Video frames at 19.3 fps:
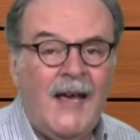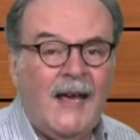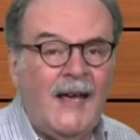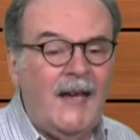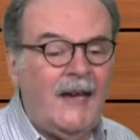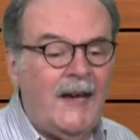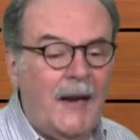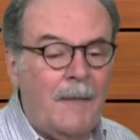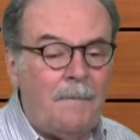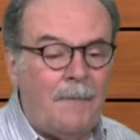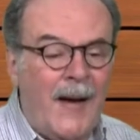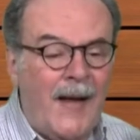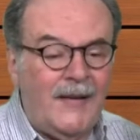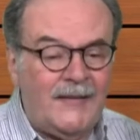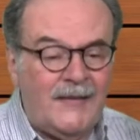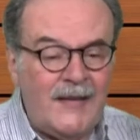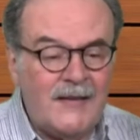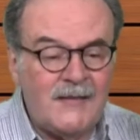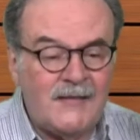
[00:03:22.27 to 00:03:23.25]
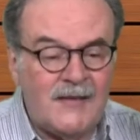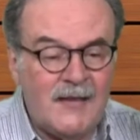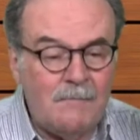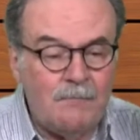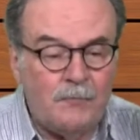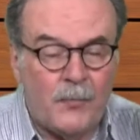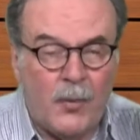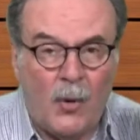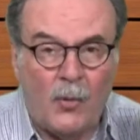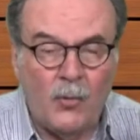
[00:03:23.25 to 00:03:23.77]
y reparten
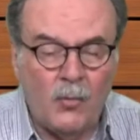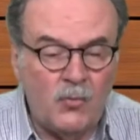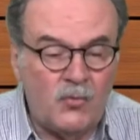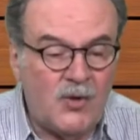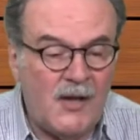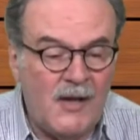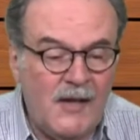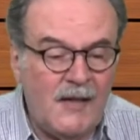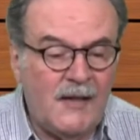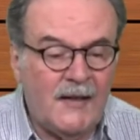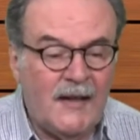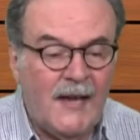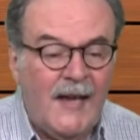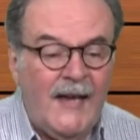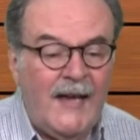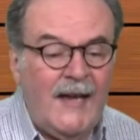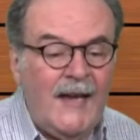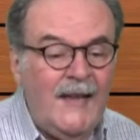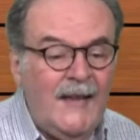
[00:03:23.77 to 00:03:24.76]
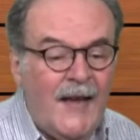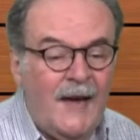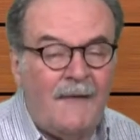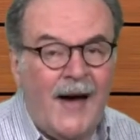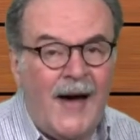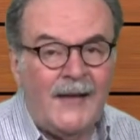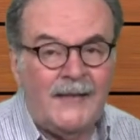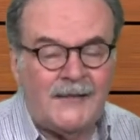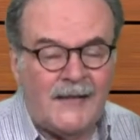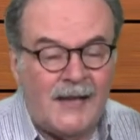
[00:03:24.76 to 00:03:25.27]
sin producir y
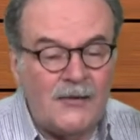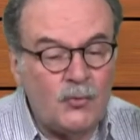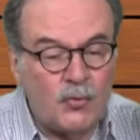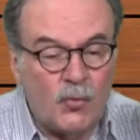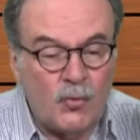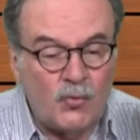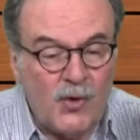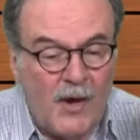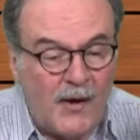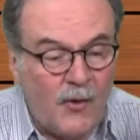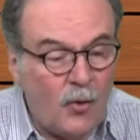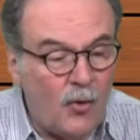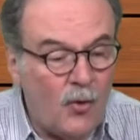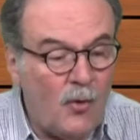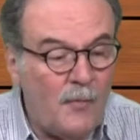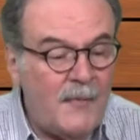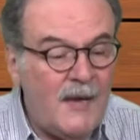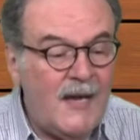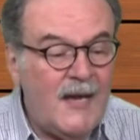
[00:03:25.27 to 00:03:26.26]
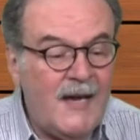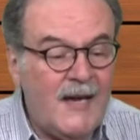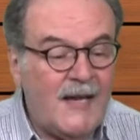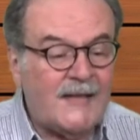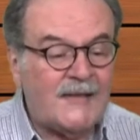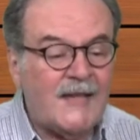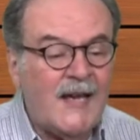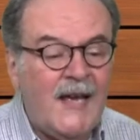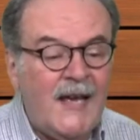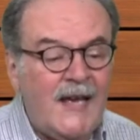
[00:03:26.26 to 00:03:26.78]
devastan sus
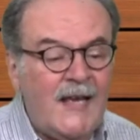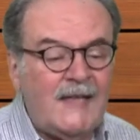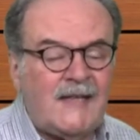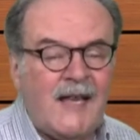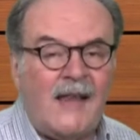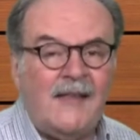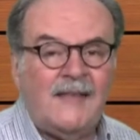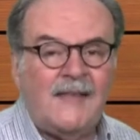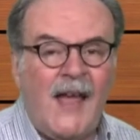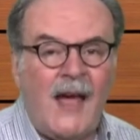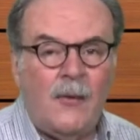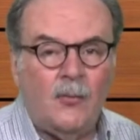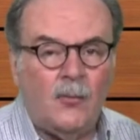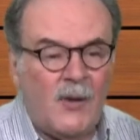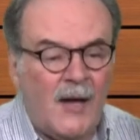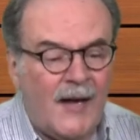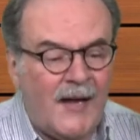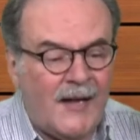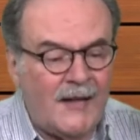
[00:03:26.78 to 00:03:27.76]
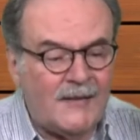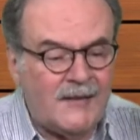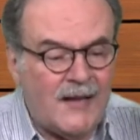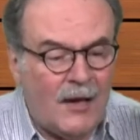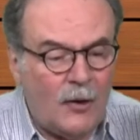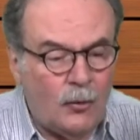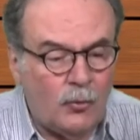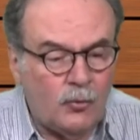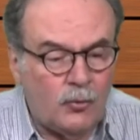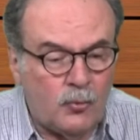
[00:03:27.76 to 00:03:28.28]
economías y se endeudan
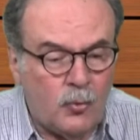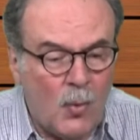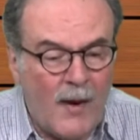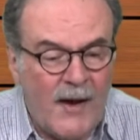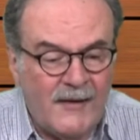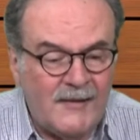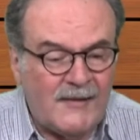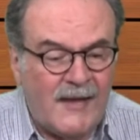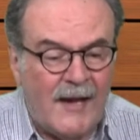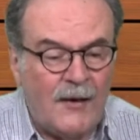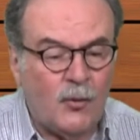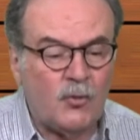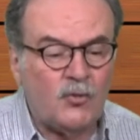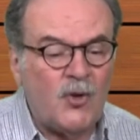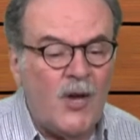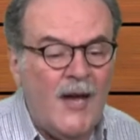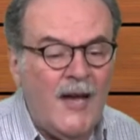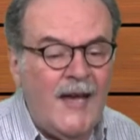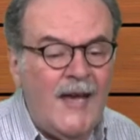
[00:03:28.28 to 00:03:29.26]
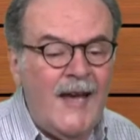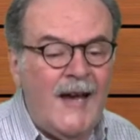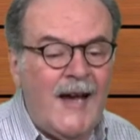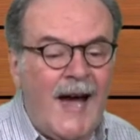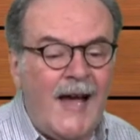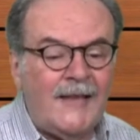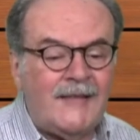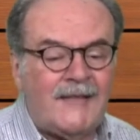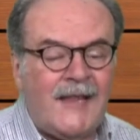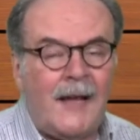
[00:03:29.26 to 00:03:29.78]
hasta los tuétanos y
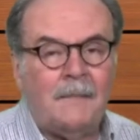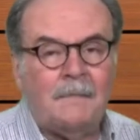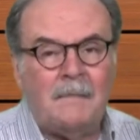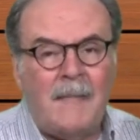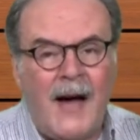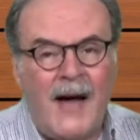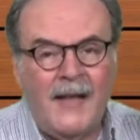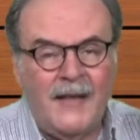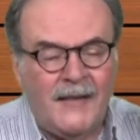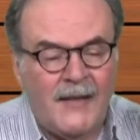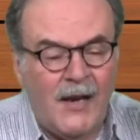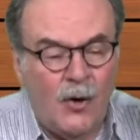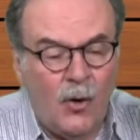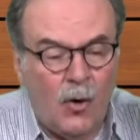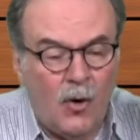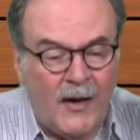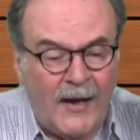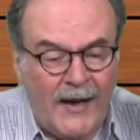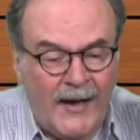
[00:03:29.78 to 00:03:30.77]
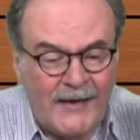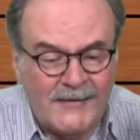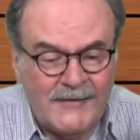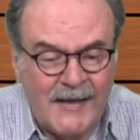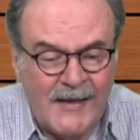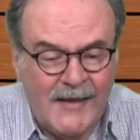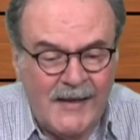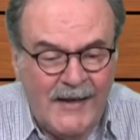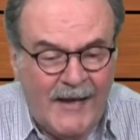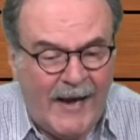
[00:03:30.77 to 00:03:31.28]
gastan más de lo que les
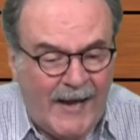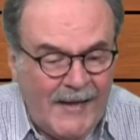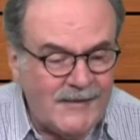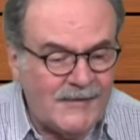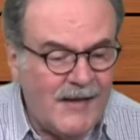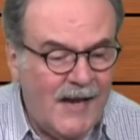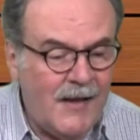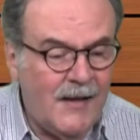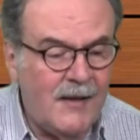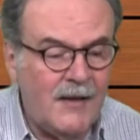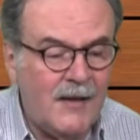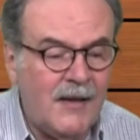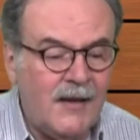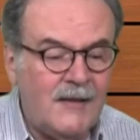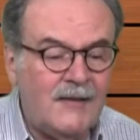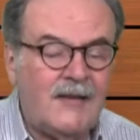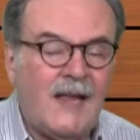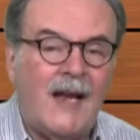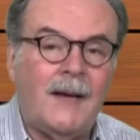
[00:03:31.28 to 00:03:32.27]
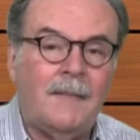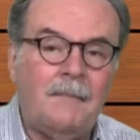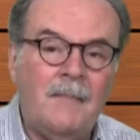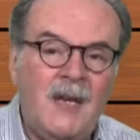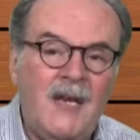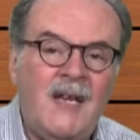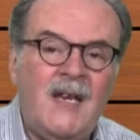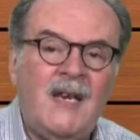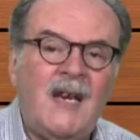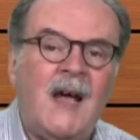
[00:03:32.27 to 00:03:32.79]
ingresa,
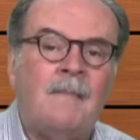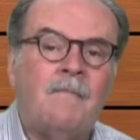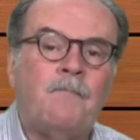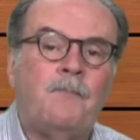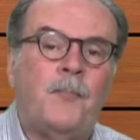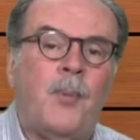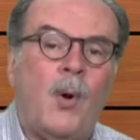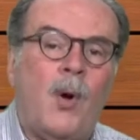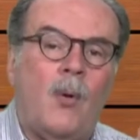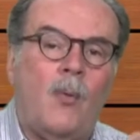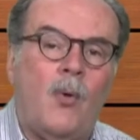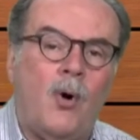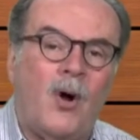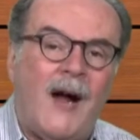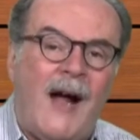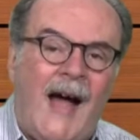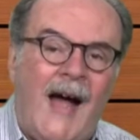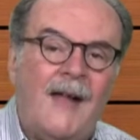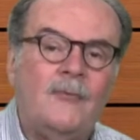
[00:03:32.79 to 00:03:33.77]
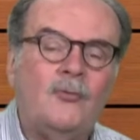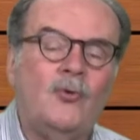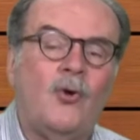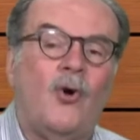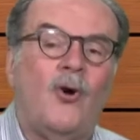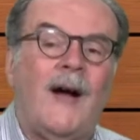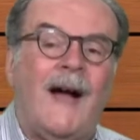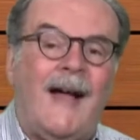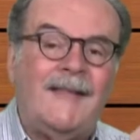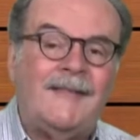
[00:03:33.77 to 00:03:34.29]
terminan
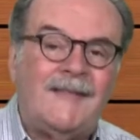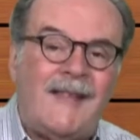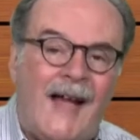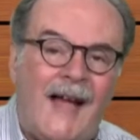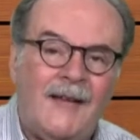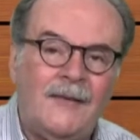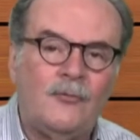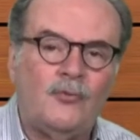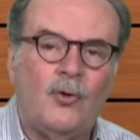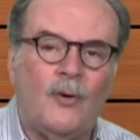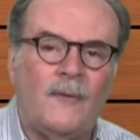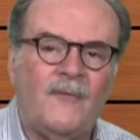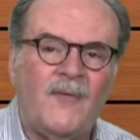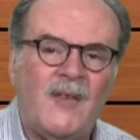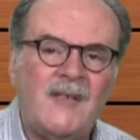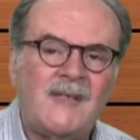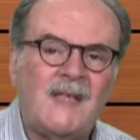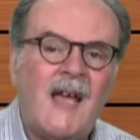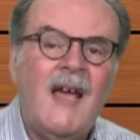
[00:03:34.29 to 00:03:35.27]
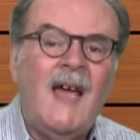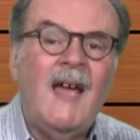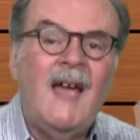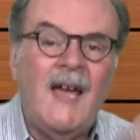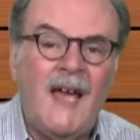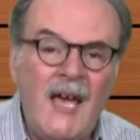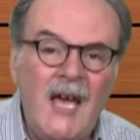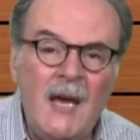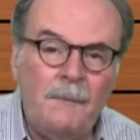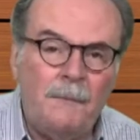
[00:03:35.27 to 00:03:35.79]
provocando catástrofes
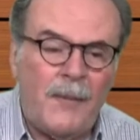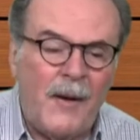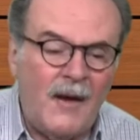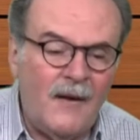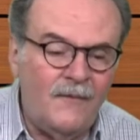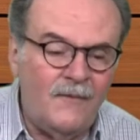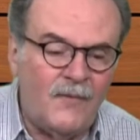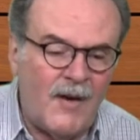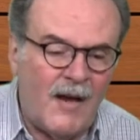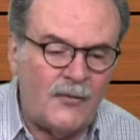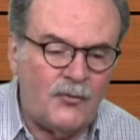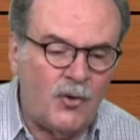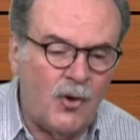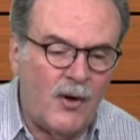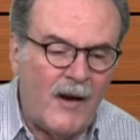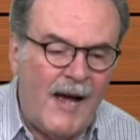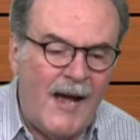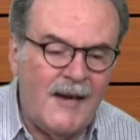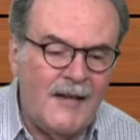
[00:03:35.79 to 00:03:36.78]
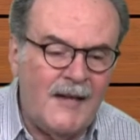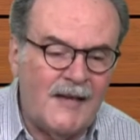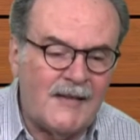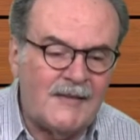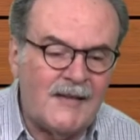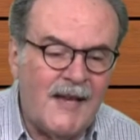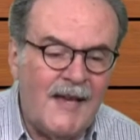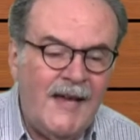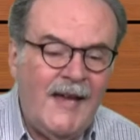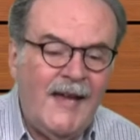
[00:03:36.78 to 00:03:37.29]

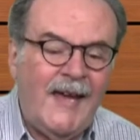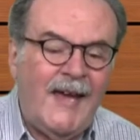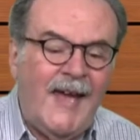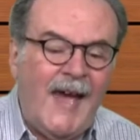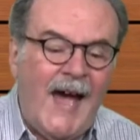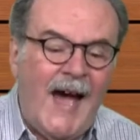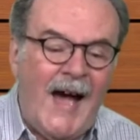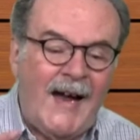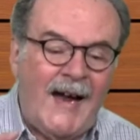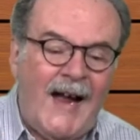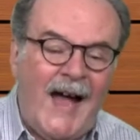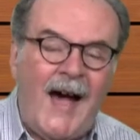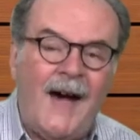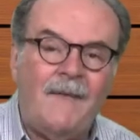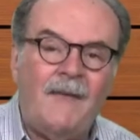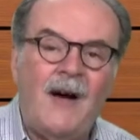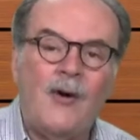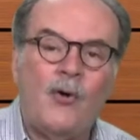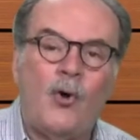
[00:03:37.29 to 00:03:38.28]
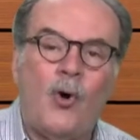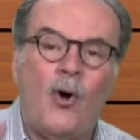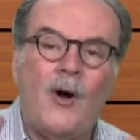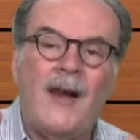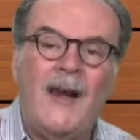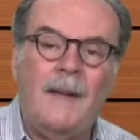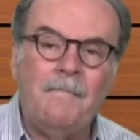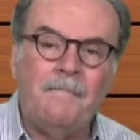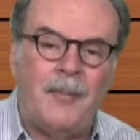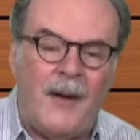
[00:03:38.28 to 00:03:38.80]
hiperinflacionarias que acaban con
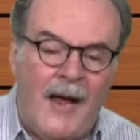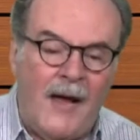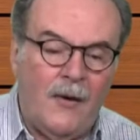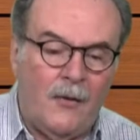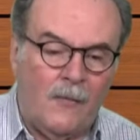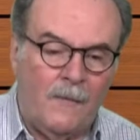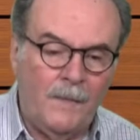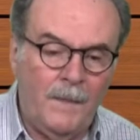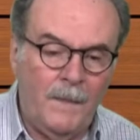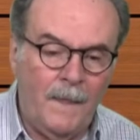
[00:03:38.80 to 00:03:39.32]
el empleo,